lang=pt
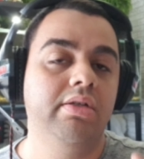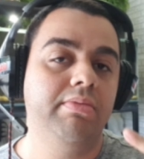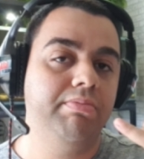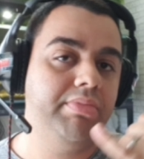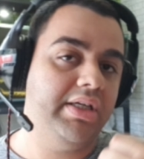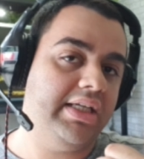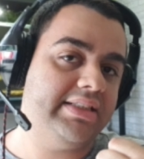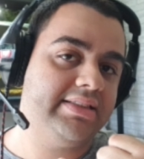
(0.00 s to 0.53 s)

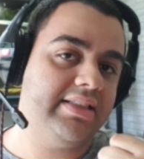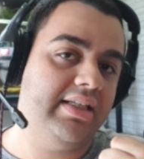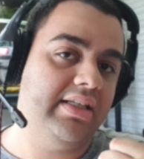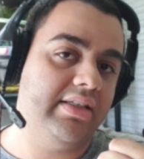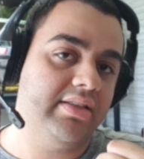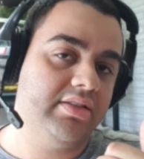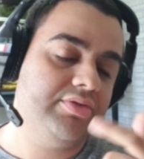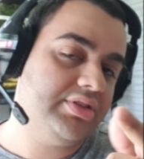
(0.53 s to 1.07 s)
Beleza,
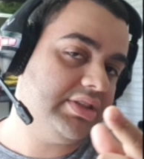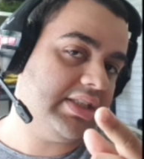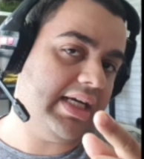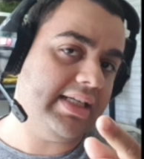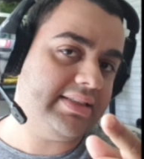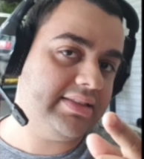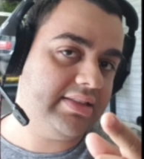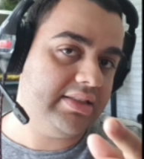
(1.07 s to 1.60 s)
galera? Não se
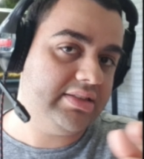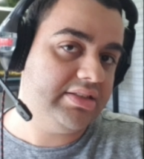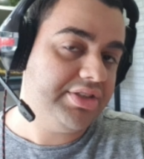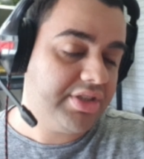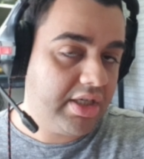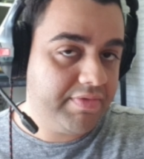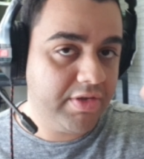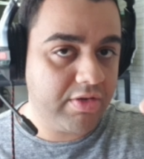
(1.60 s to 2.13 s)
esquece né, de se
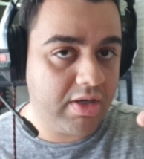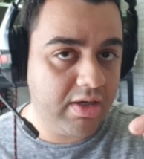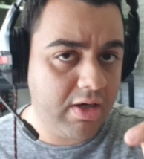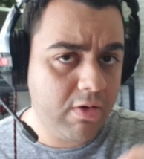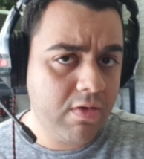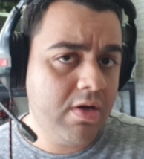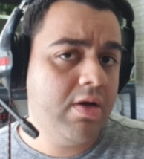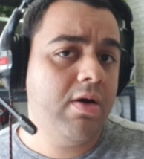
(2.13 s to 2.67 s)
inscrever no
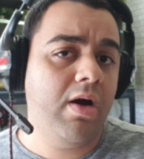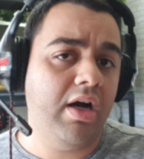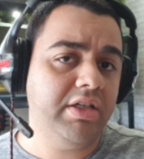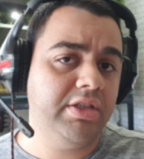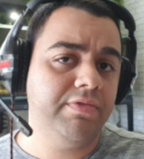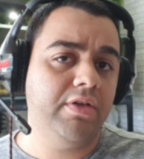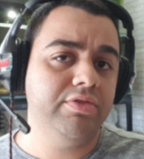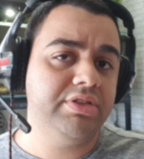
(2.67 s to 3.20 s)
canal,
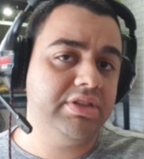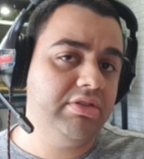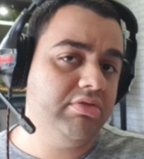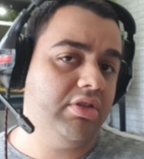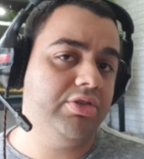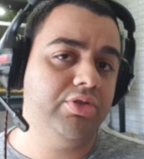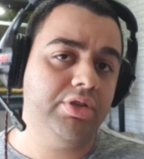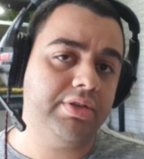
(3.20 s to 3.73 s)
ativar o sino
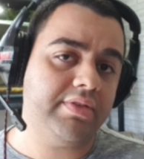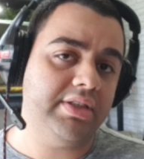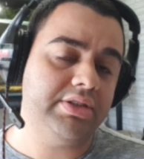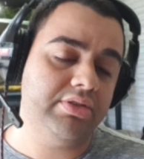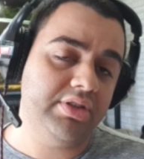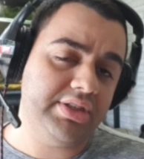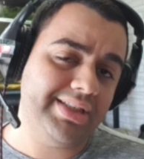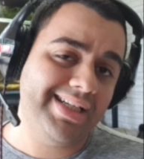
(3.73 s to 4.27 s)
das
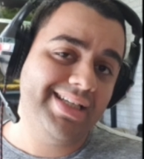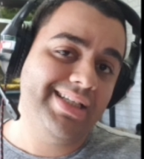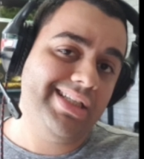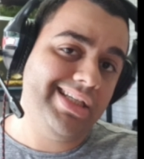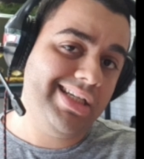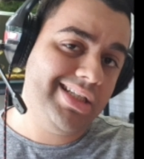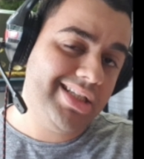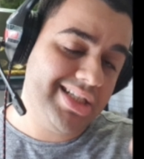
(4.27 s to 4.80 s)
notificações
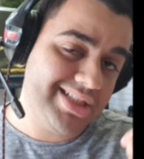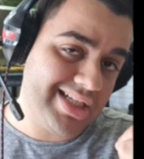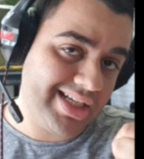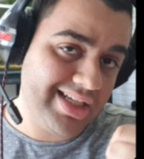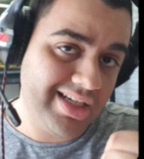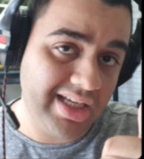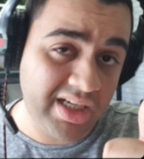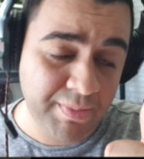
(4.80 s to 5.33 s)
e deixar
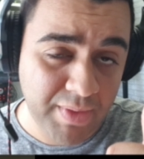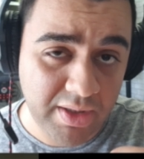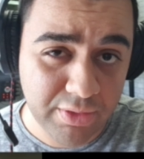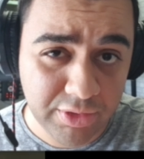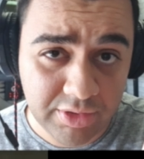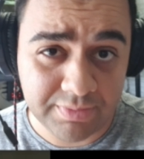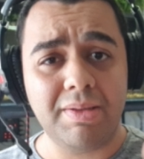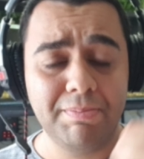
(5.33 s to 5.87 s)
aquele like
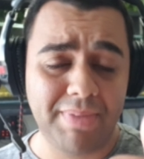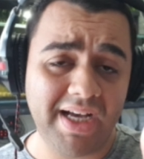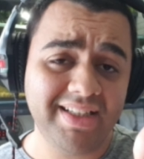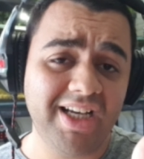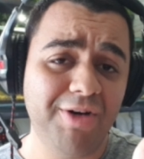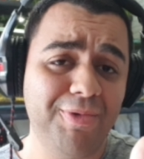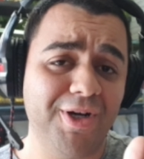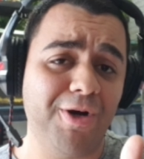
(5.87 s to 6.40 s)
maroto pra
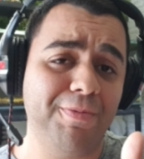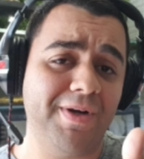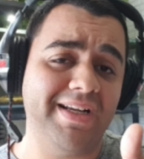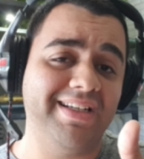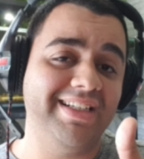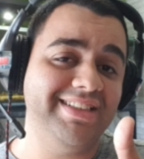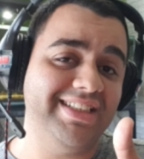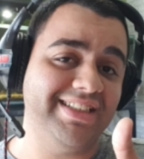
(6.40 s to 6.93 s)
dar uma moral pra
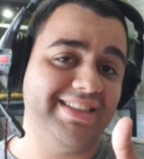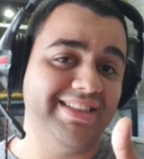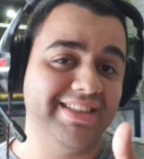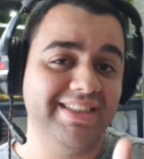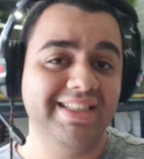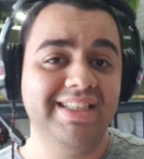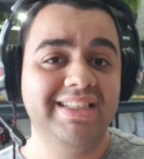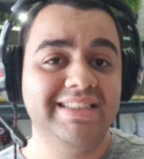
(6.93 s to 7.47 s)
gente aqui.
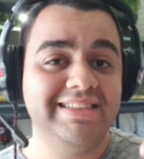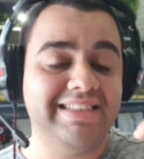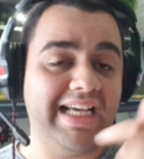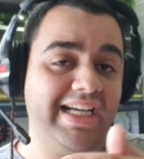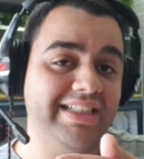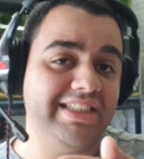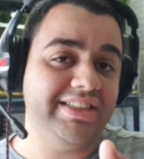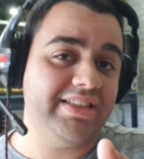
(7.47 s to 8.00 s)

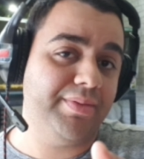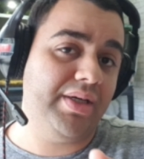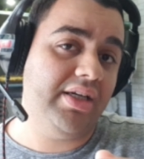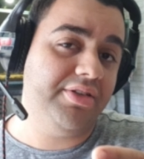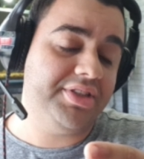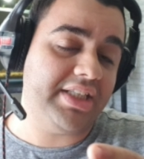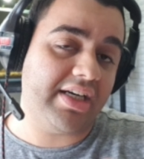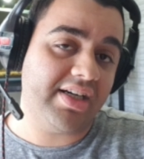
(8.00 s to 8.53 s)
Segue a gente também lá no
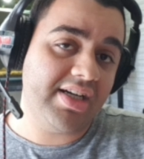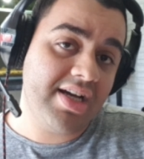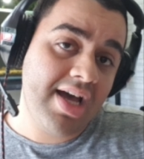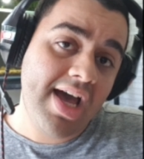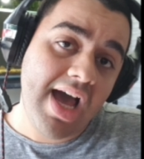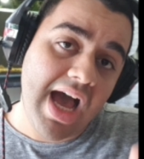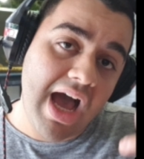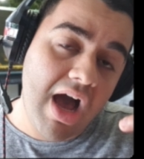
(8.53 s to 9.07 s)
Instagram,
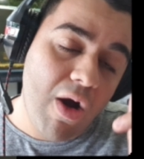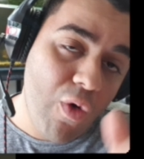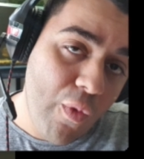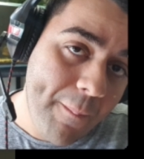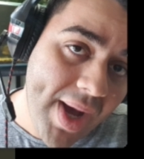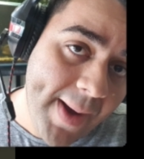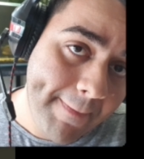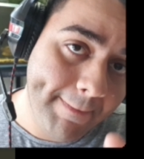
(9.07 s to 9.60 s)

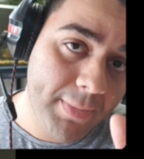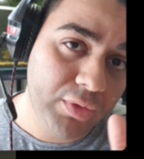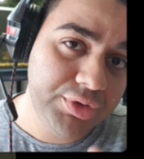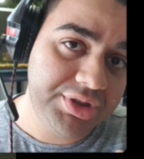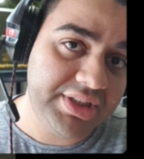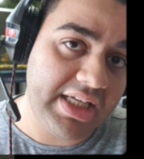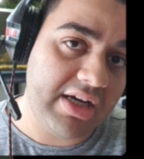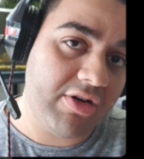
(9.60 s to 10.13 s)
arroba
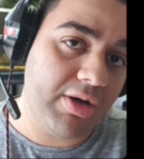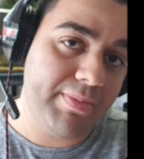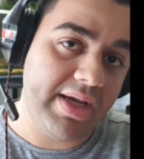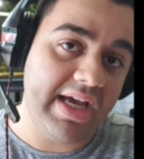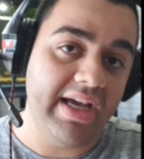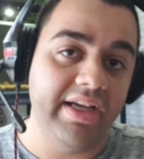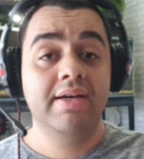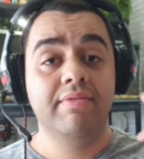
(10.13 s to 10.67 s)

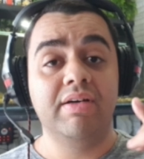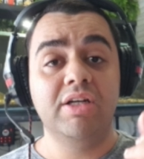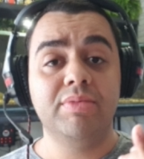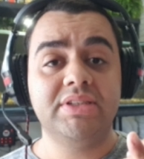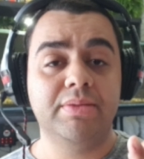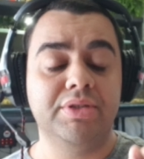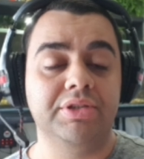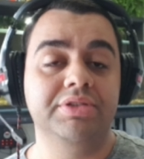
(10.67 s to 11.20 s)
Valeu,
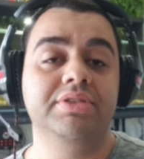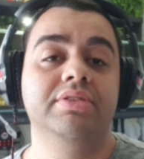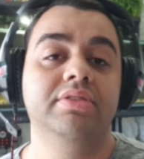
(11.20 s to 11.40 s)
meus amigos.